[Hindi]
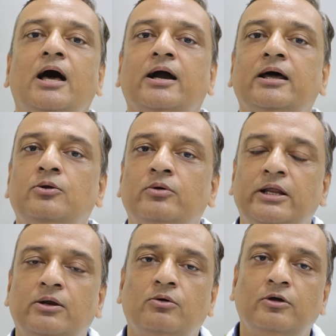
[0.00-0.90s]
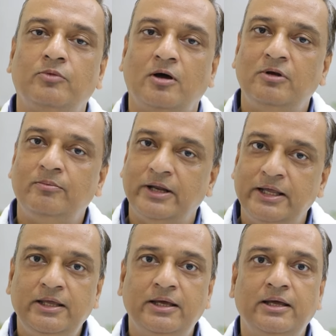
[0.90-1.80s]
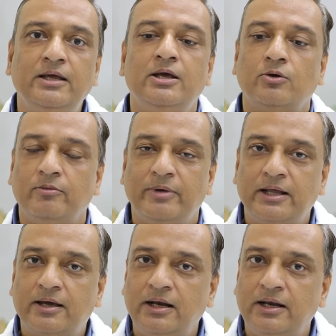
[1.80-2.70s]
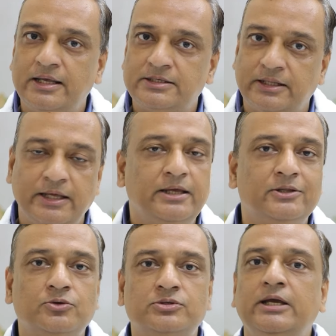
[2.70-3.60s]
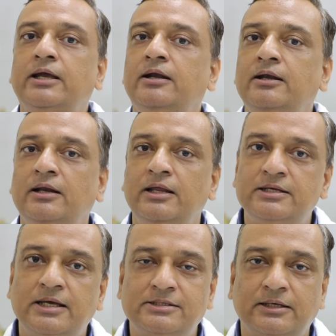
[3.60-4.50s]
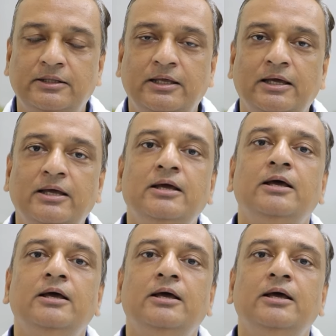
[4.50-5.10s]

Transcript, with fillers: अगर डोनर को कोई प्रॉब्लम नहीं है कोई मेडिकल इलनेस नहीं है तो उसकी किडनी ली जा सकती है